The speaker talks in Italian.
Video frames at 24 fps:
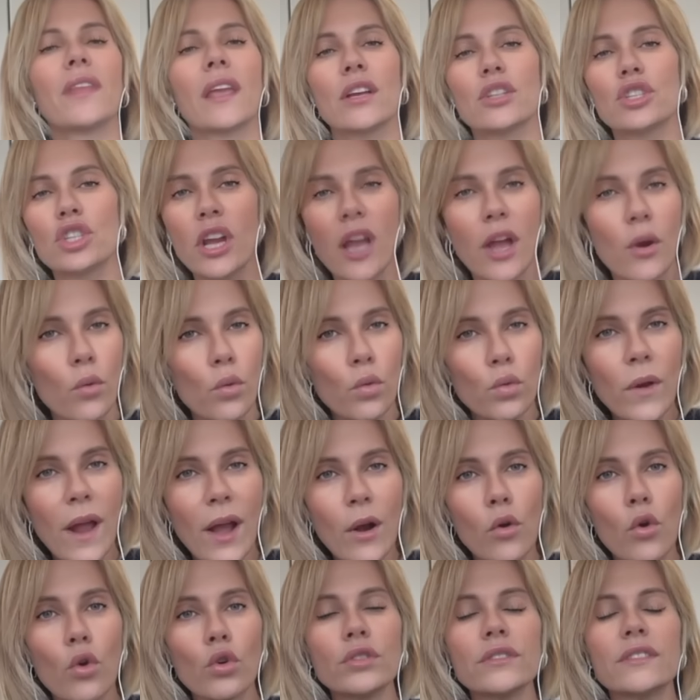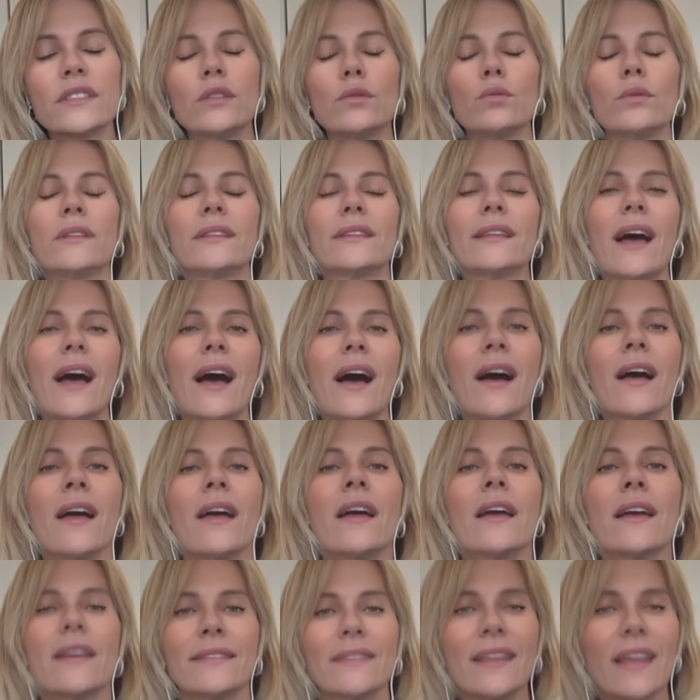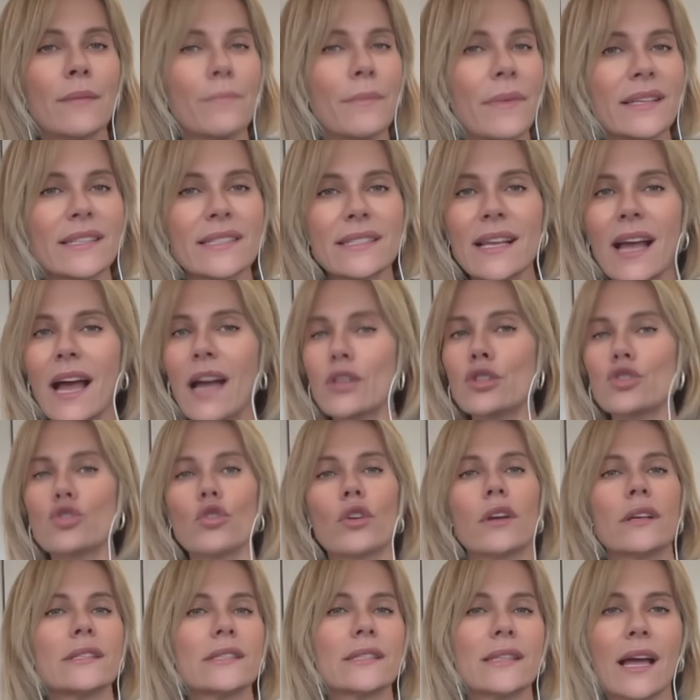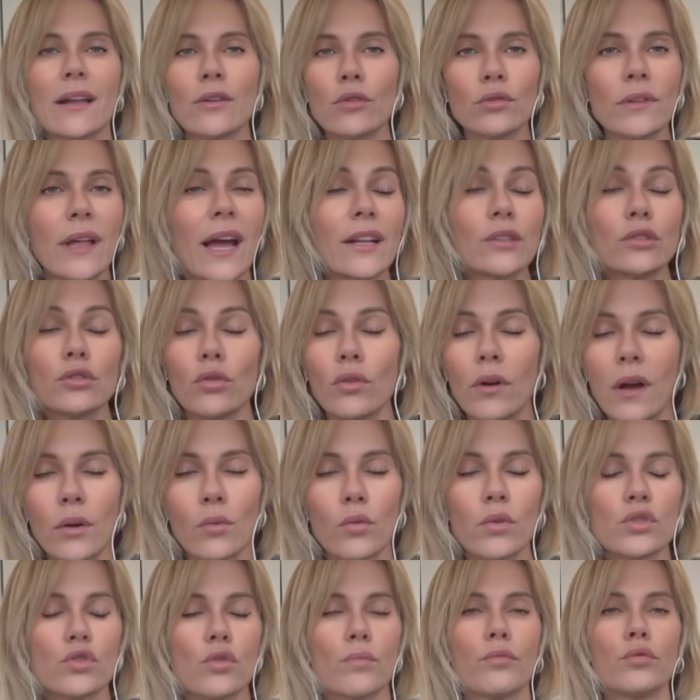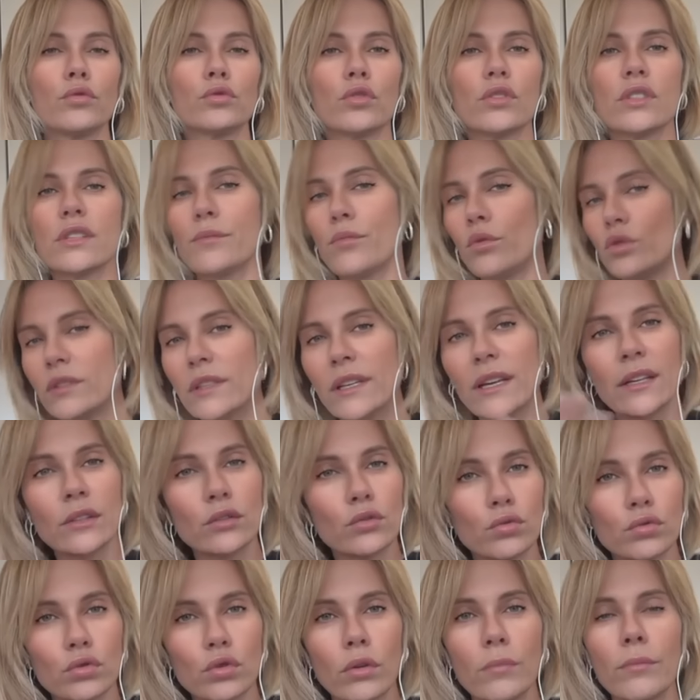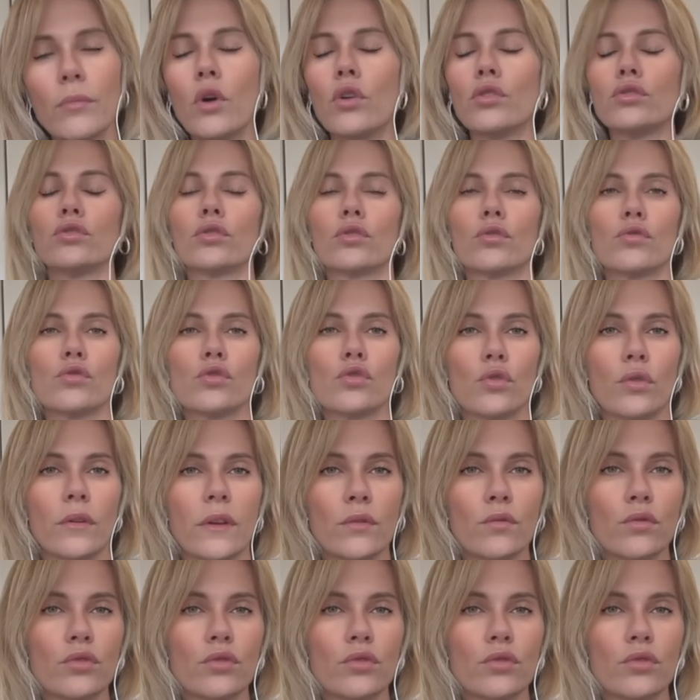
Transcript: c'è una continuità nel messaggio che stanno dando a questo punto si può dire in tutto il mondo, non solo in